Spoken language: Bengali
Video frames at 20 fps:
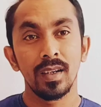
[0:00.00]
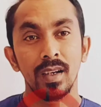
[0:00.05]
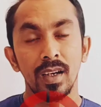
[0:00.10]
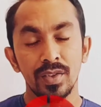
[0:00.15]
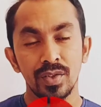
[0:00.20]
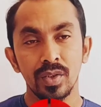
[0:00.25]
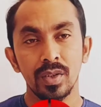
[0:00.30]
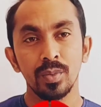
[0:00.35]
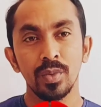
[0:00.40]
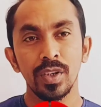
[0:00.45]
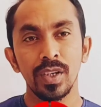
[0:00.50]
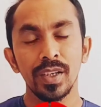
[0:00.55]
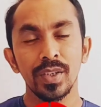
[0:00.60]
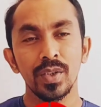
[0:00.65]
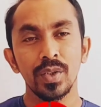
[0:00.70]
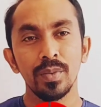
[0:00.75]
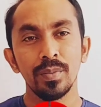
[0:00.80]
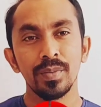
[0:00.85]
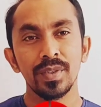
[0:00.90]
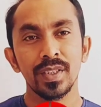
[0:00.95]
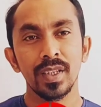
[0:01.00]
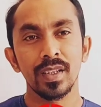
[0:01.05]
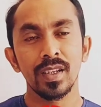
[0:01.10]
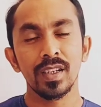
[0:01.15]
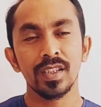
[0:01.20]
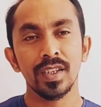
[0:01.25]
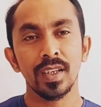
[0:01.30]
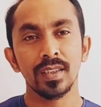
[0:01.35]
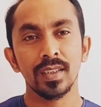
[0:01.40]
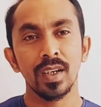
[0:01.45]
আসসালামু আলাইকুম চ্যানেল
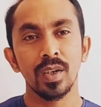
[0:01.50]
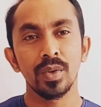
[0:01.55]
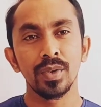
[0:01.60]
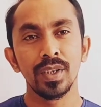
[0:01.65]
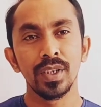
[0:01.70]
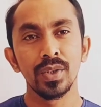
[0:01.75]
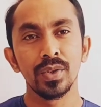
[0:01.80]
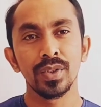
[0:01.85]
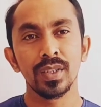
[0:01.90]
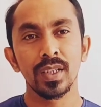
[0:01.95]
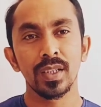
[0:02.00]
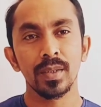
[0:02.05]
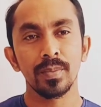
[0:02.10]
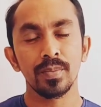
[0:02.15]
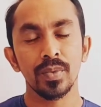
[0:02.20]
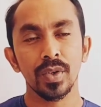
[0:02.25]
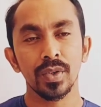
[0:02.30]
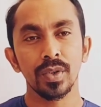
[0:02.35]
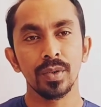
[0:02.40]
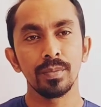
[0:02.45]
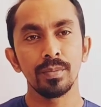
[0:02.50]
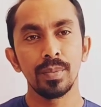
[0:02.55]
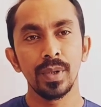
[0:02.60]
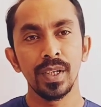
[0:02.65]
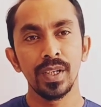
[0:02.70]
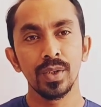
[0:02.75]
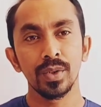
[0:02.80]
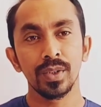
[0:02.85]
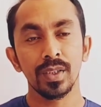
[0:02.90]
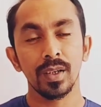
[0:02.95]
সাতকাহন নিউজের প্রথম
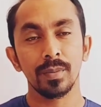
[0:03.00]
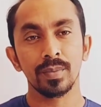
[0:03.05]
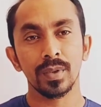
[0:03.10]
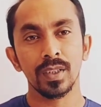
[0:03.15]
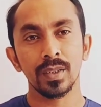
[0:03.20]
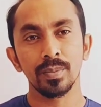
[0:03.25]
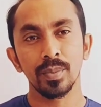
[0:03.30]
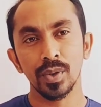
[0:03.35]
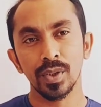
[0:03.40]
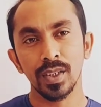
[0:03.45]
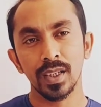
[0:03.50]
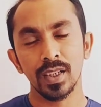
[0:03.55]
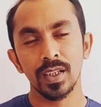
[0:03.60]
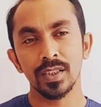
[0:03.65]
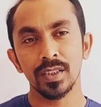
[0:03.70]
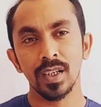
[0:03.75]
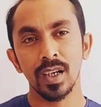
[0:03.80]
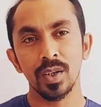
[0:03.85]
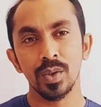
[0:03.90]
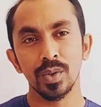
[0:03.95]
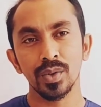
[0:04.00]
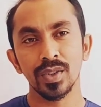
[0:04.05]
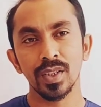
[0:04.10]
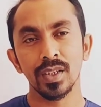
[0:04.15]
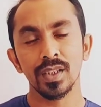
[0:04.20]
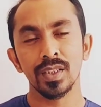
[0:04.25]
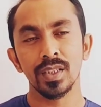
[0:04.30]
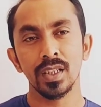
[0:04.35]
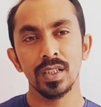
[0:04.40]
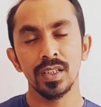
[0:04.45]
ভিডিওতে আপনাদের প্রত্যেককে স্বাগত
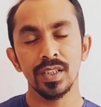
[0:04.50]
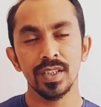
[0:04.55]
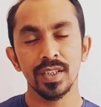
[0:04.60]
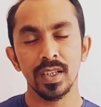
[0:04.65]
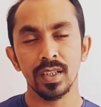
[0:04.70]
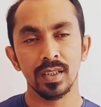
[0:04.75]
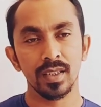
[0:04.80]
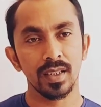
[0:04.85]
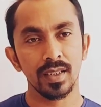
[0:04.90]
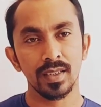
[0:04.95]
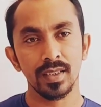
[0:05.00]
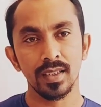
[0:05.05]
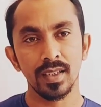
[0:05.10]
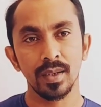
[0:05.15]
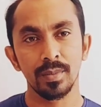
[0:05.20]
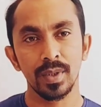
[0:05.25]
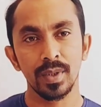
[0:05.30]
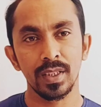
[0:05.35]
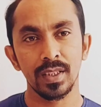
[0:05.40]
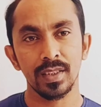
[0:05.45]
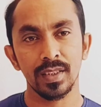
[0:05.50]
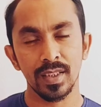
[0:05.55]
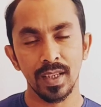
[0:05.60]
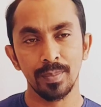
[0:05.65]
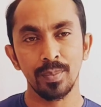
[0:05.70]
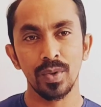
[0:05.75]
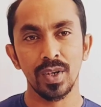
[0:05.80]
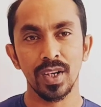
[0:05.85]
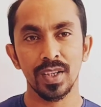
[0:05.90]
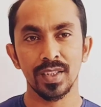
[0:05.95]
জানাচ্ছি সাথে আছি আমি
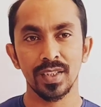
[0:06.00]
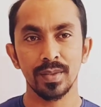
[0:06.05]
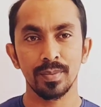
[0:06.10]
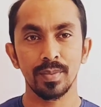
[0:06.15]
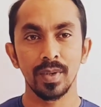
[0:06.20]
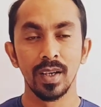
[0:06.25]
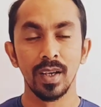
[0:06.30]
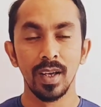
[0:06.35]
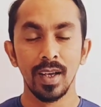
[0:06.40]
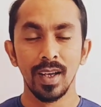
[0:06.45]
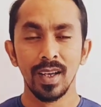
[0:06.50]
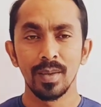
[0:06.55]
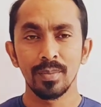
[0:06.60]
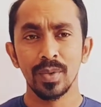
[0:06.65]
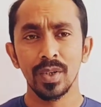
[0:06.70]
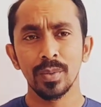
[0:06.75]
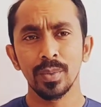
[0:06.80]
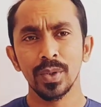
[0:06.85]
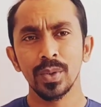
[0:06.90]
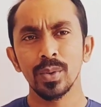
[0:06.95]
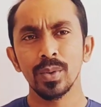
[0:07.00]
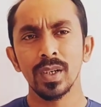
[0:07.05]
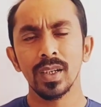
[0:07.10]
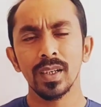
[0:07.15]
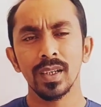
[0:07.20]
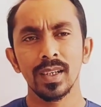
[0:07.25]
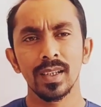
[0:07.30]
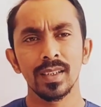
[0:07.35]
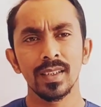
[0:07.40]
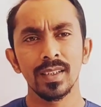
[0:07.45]
সাইফুল টাজিব প্রিয় বন্ধুরা
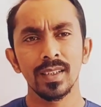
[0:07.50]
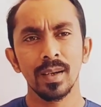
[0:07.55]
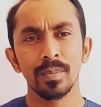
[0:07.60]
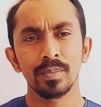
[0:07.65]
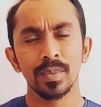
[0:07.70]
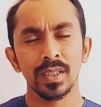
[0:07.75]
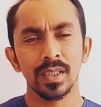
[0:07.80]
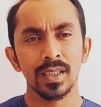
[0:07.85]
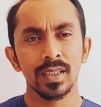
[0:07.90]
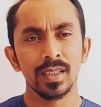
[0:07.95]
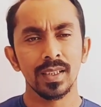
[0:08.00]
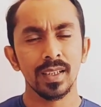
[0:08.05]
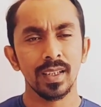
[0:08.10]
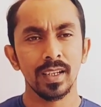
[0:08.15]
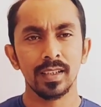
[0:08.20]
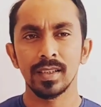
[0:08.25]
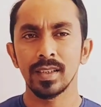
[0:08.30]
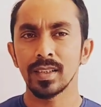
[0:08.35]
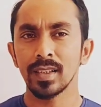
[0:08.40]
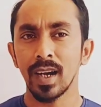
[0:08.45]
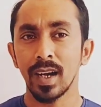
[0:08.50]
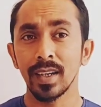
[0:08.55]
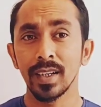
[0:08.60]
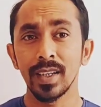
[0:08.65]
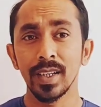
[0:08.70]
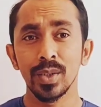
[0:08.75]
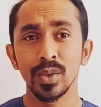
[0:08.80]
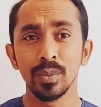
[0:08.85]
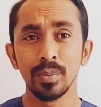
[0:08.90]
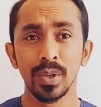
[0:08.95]
এটি আপনাদের একটি
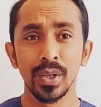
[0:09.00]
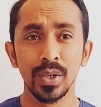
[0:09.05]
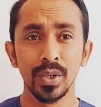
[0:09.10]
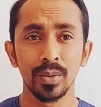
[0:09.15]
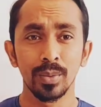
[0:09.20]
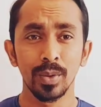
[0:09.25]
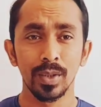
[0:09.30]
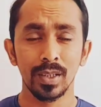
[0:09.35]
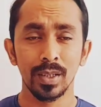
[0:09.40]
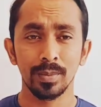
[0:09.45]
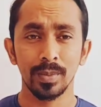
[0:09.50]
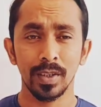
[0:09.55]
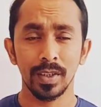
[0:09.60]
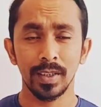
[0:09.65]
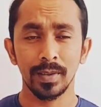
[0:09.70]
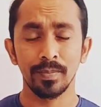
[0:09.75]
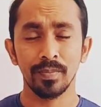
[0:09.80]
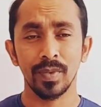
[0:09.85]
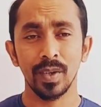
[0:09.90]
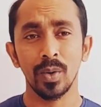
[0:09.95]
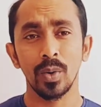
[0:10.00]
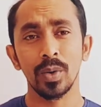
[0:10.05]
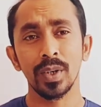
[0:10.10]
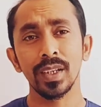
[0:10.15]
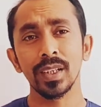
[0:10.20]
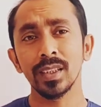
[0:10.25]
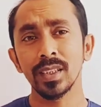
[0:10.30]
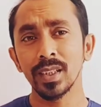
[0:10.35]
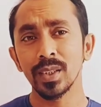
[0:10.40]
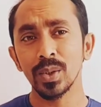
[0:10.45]
কাঙ্ক্ষিত ভিডিও বলতে পারি
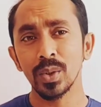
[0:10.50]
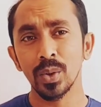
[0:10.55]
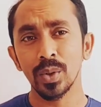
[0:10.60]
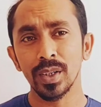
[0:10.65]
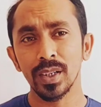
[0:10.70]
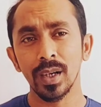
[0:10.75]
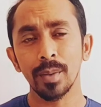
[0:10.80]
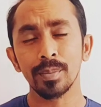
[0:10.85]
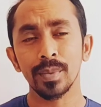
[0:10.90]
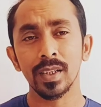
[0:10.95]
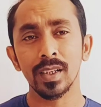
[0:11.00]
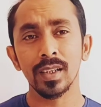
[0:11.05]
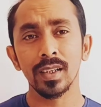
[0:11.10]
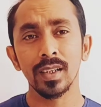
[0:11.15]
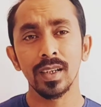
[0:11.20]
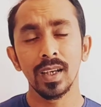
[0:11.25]
অনেক দিন ধরে আপনারা